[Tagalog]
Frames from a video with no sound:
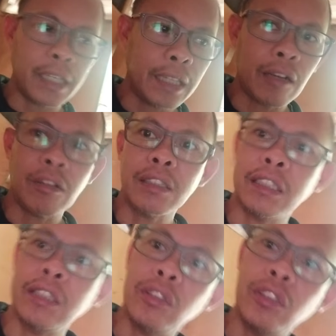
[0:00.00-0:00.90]
pakita ko lang
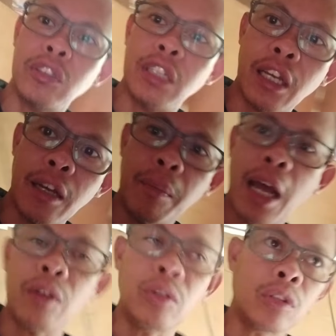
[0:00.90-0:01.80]
sa inyo yung uh,
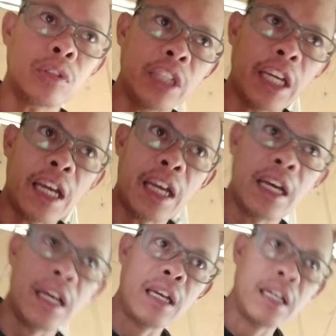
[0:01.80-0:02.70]
bago ko
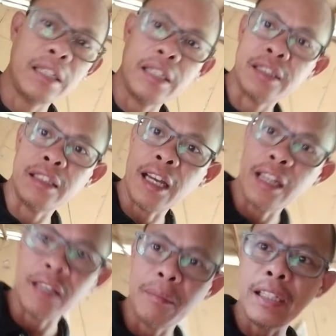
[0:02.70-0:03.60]
na
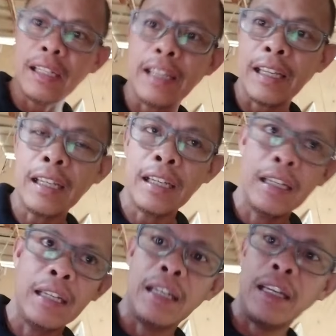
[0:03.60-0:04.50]
isda na binili
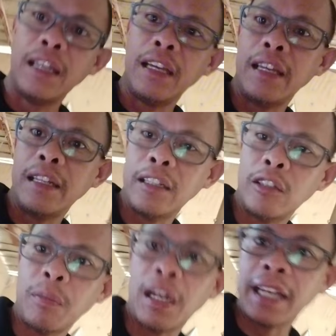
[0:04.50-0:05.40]
and
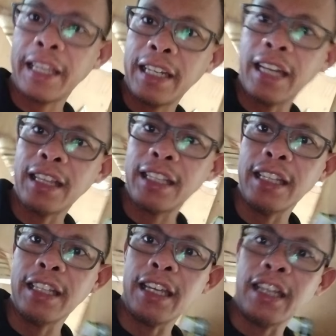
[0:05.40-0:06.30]
ito palakihin
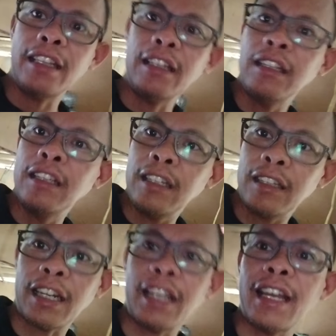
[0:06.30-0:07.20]
natin and
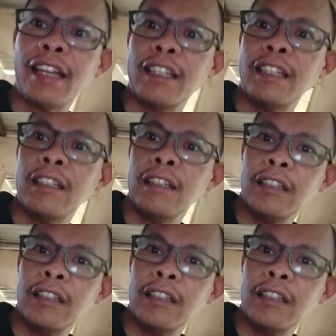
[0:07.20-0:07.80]
try natin